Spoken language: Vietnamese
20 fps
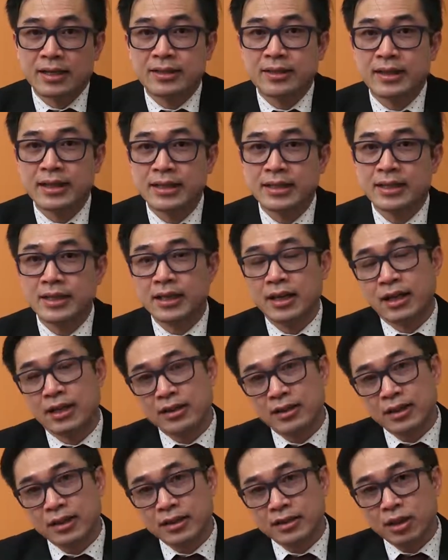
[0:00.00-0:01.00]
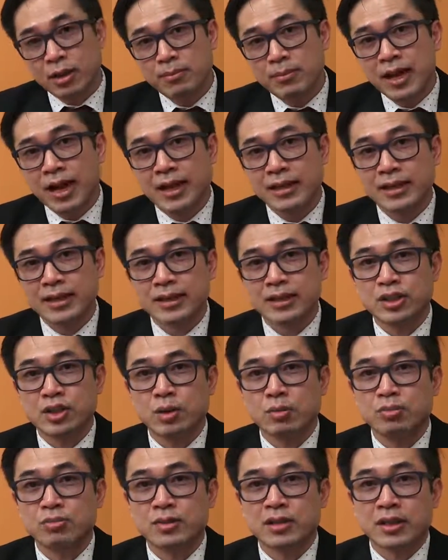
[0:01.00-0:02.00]
thì à, tóm lại
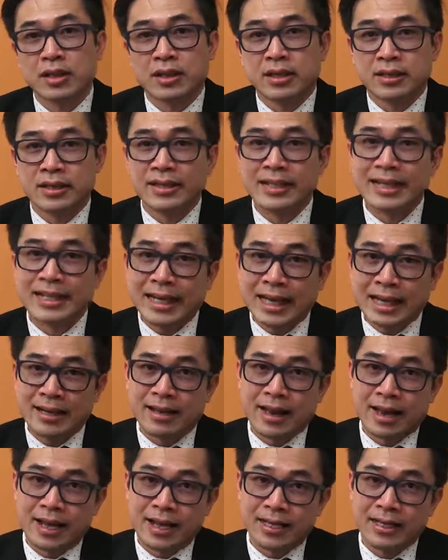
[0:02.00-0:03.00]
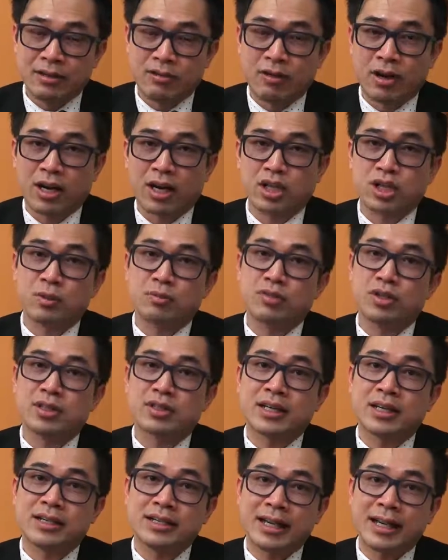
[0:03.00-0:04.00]
trong những cái ngày lễ hoặc là trong những
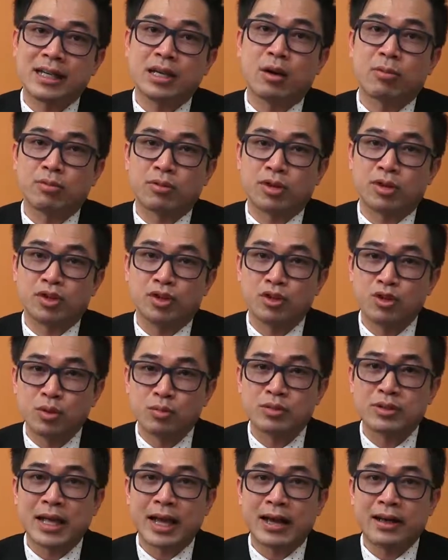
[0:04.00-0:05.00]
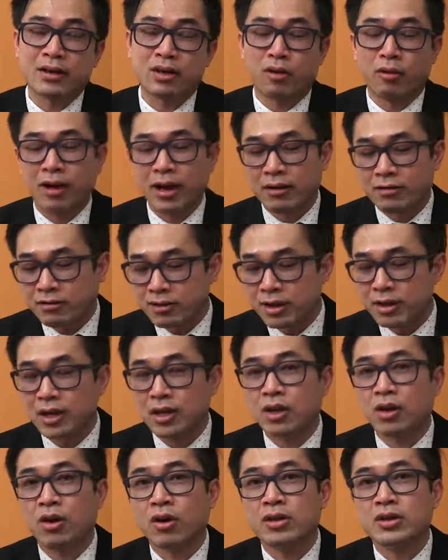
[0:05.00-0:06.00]
cái lễ lọc chúng ta đồ ăn rất là
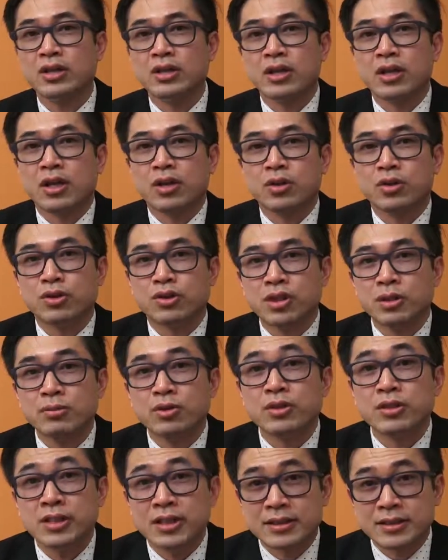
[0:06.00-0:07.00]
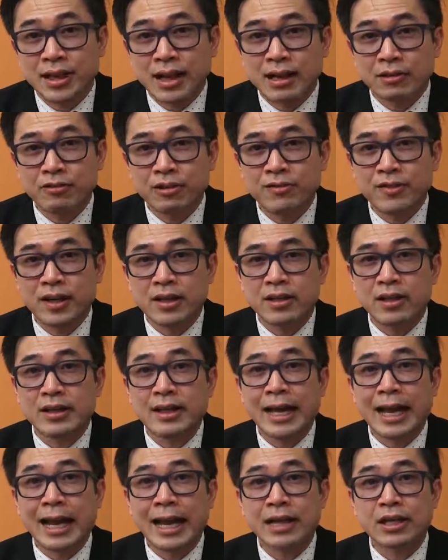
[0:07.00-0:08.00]
ngon tôi chỉ muốn chia sẻ là quý vị
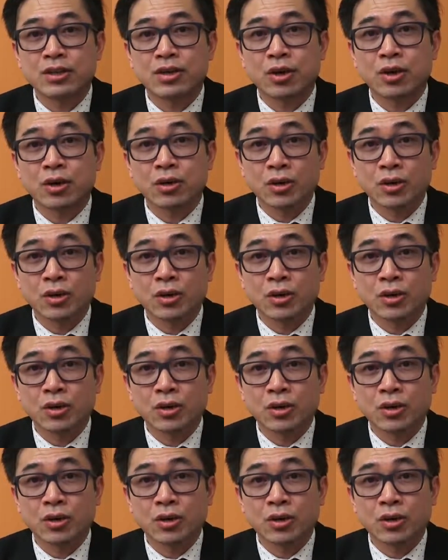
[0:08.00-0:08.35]
nên ăn cho